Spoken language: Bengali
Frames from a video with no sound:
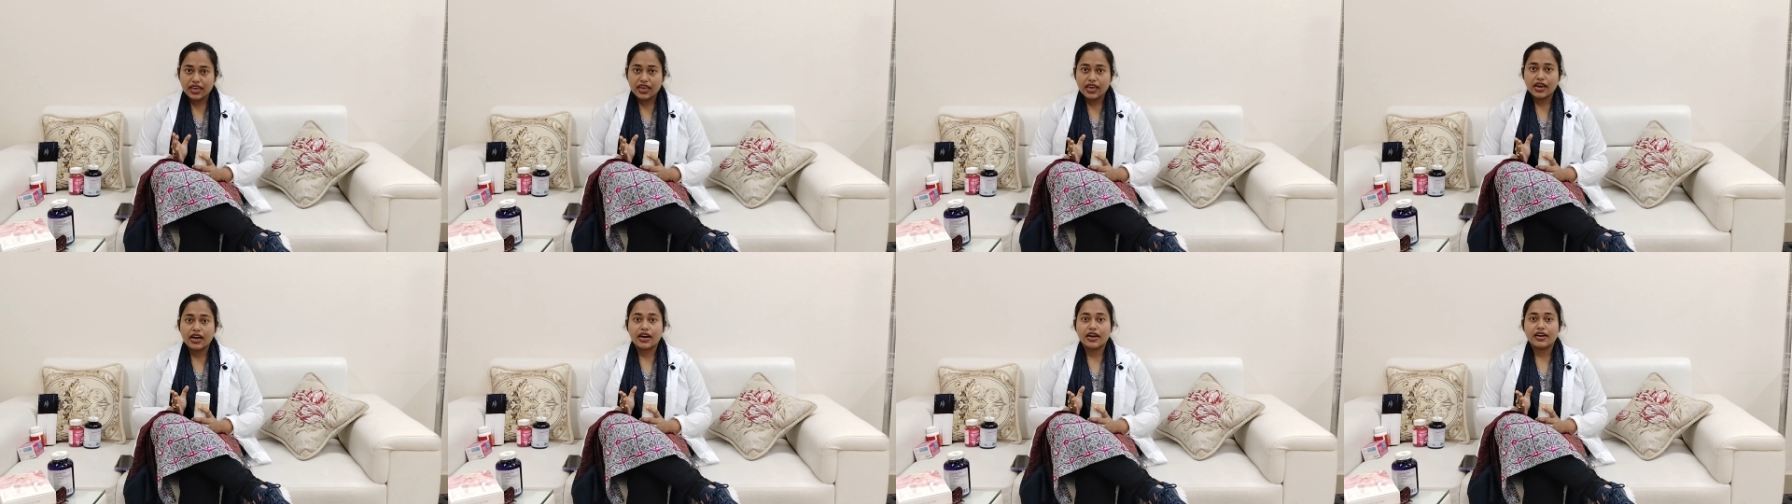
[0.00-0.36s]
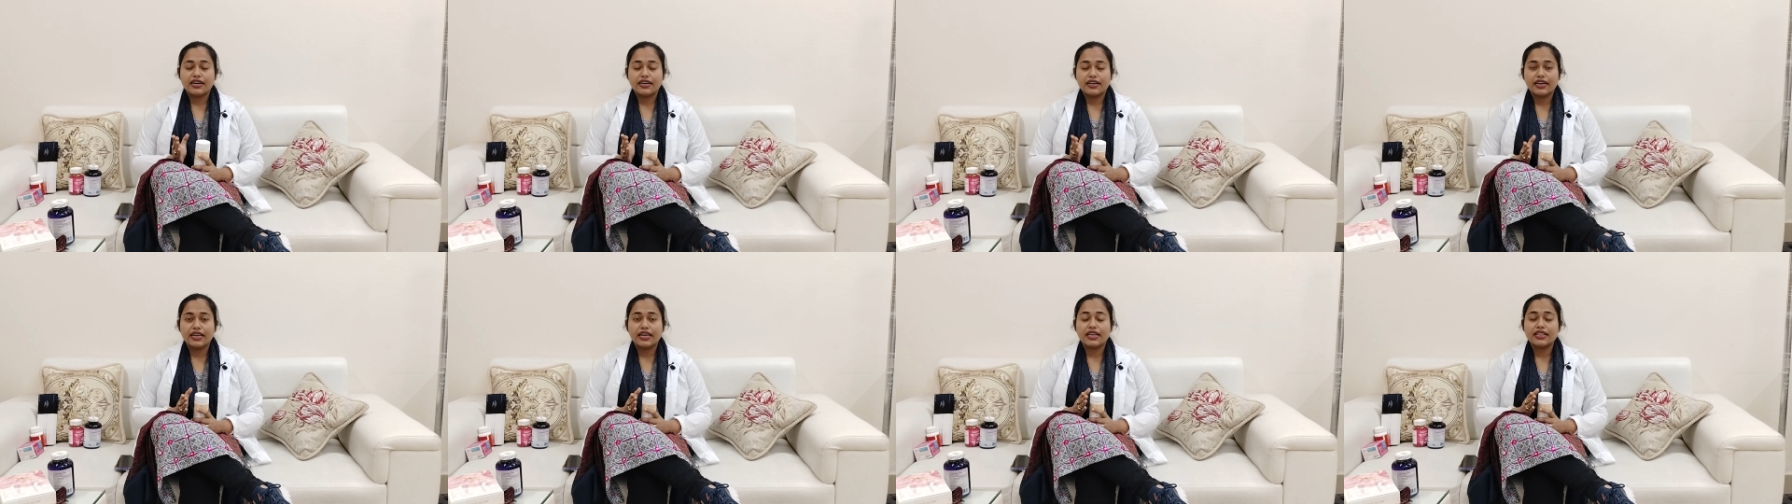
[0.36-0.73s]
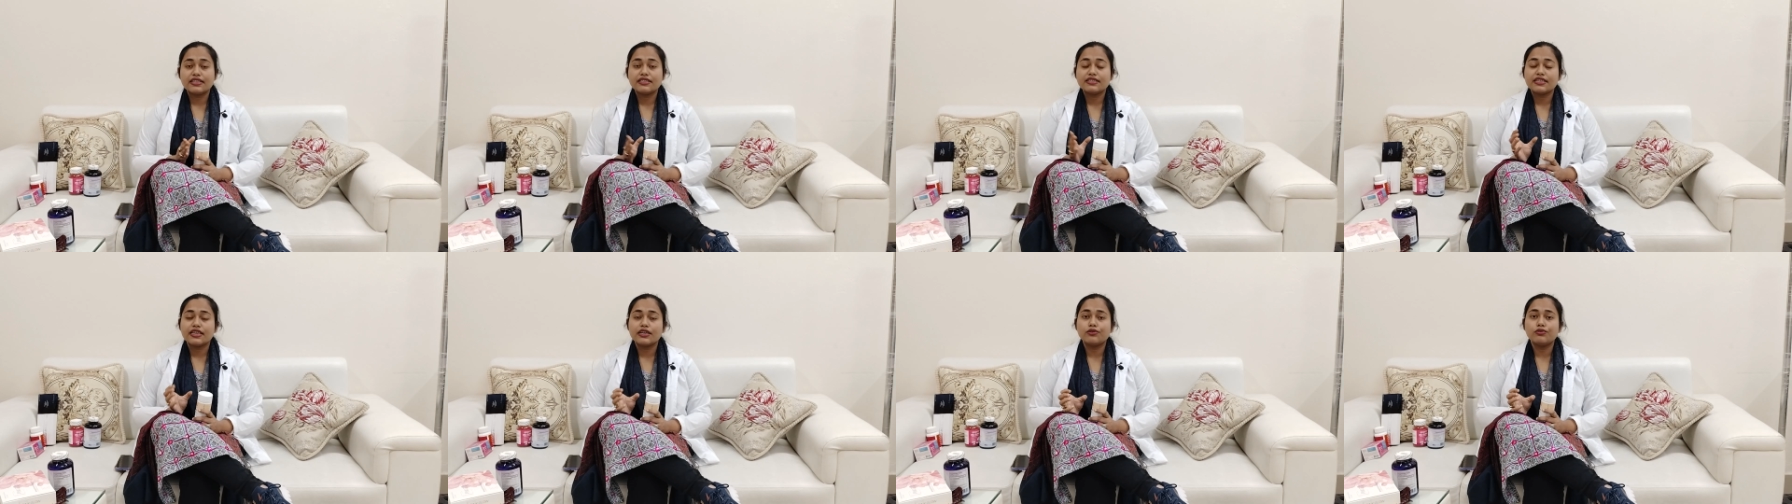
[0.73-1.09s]
হেয়ার
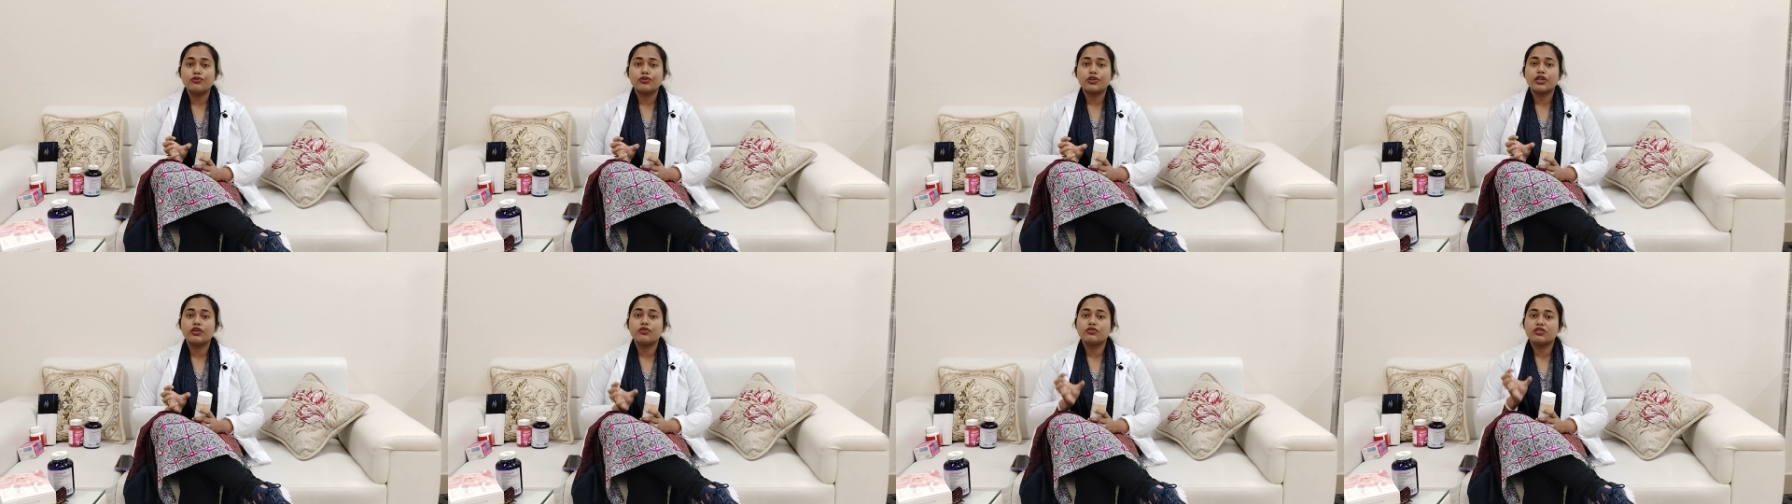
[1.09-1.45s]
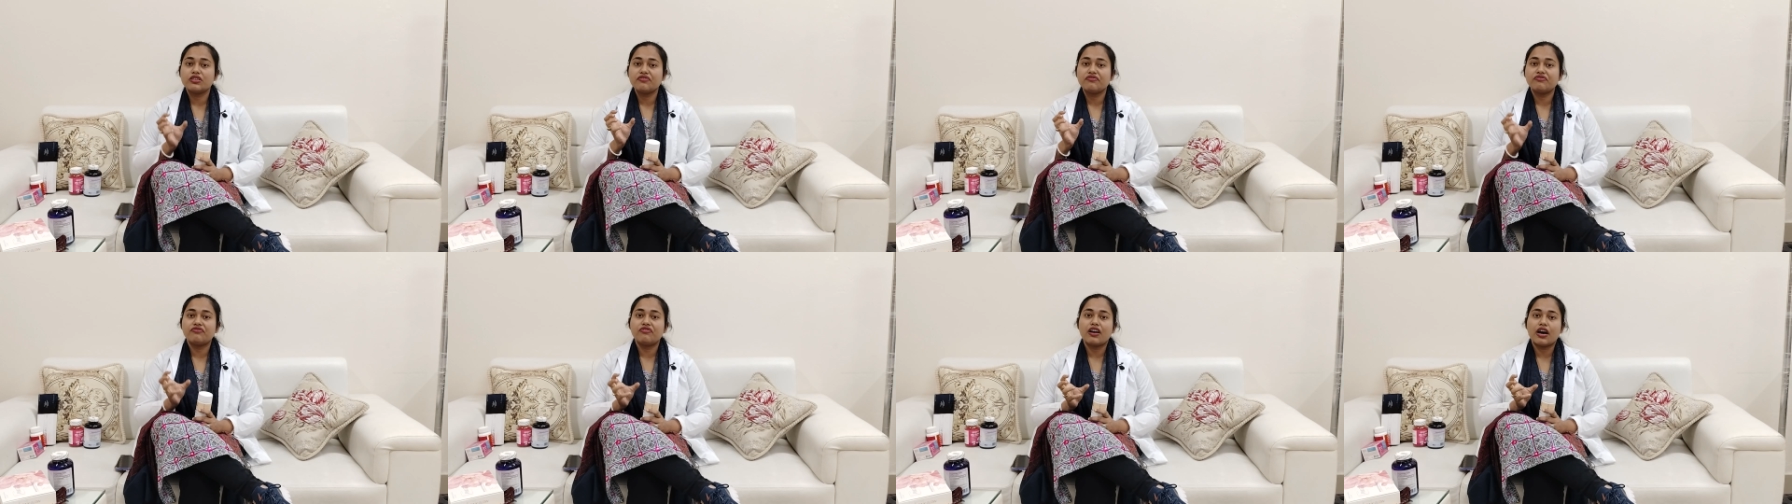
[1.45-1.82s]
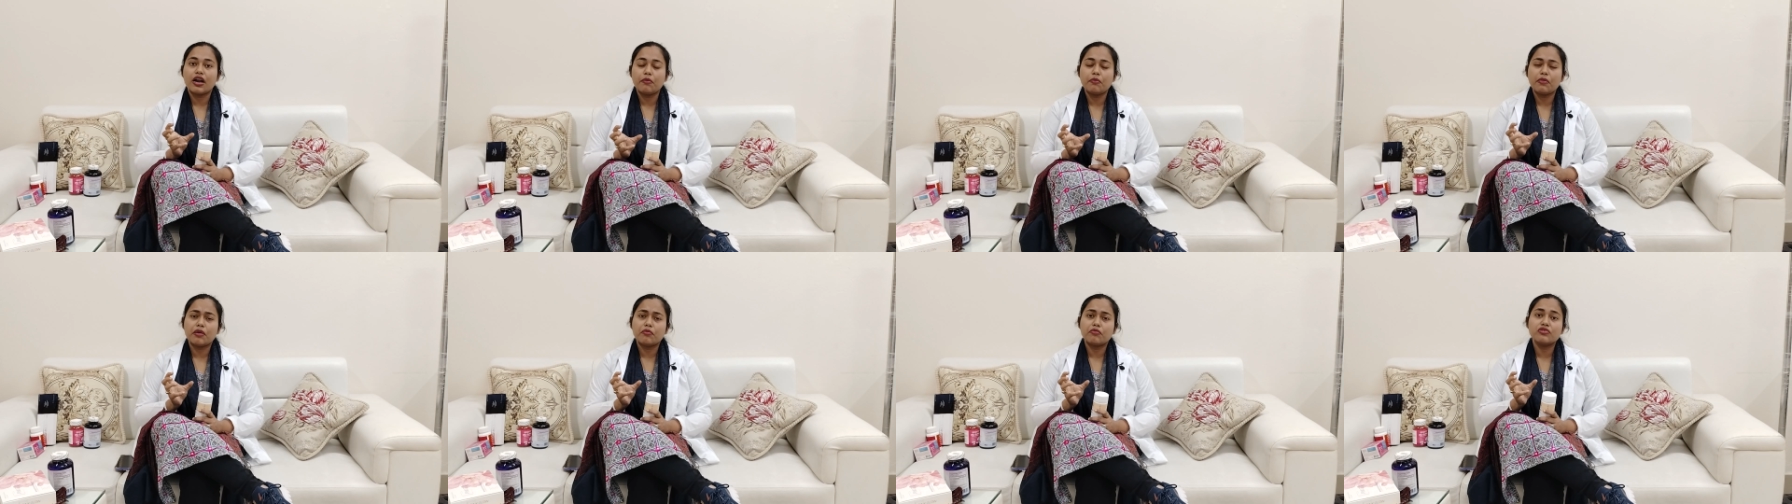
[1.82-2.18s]
নেলস এগুলোকে হচ্ছে
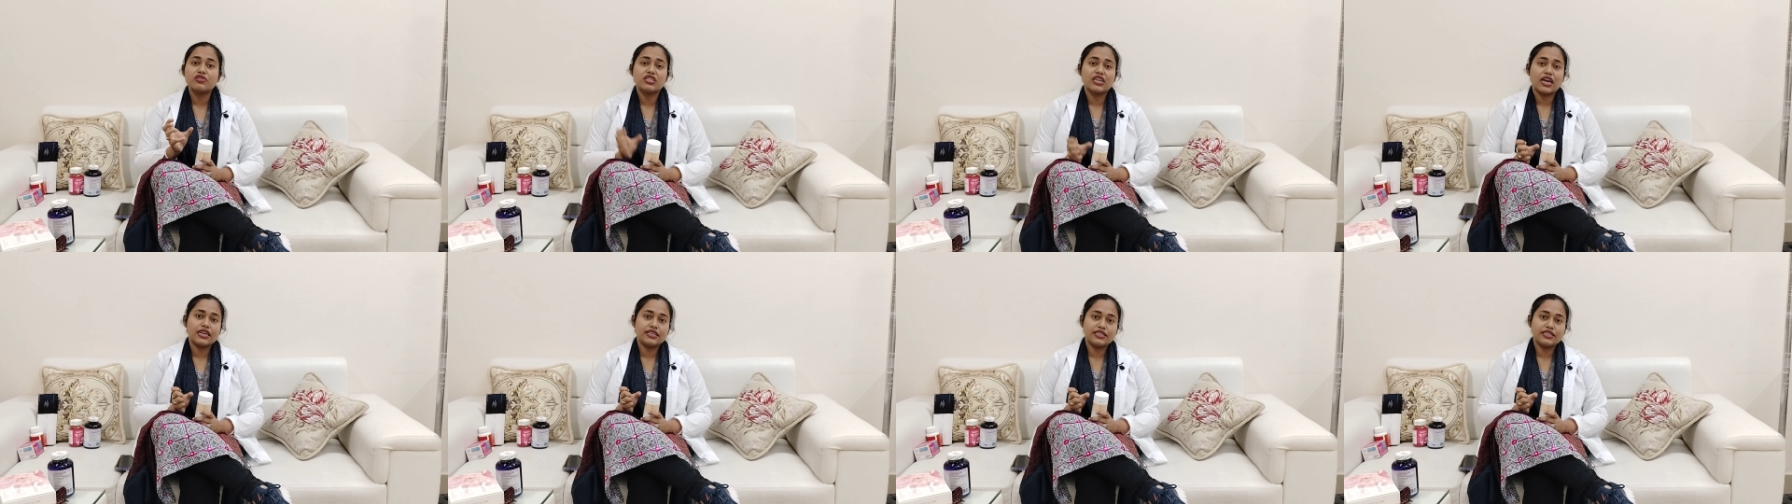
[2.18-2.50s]
ফার্ম এবং